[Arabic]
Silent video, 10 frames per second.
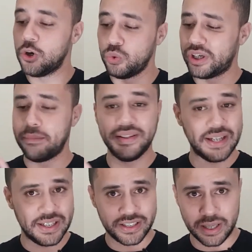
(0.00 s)
وكمان
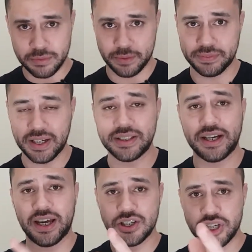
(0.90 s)
على الكاميرا بتاعتك
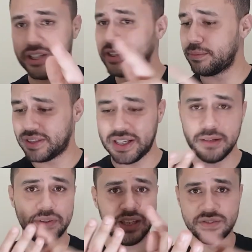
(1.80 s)
علشان انت
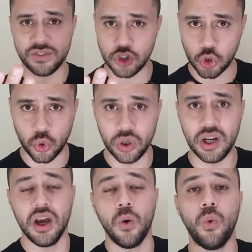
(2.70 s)
بتكلم الناس فيديو كول
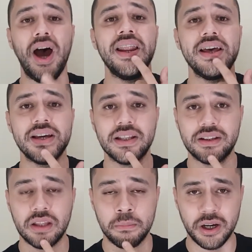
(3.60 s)
وعلى
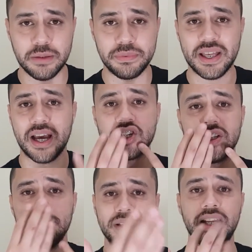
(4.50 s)
المايك بتاعك عشان
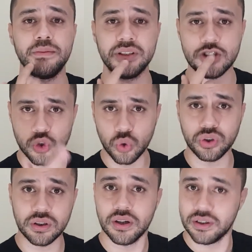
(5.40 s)
انت بتكلم الناس
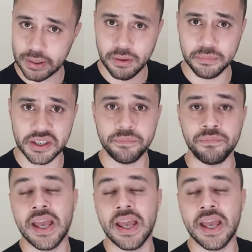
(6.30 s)
صوت تمام كده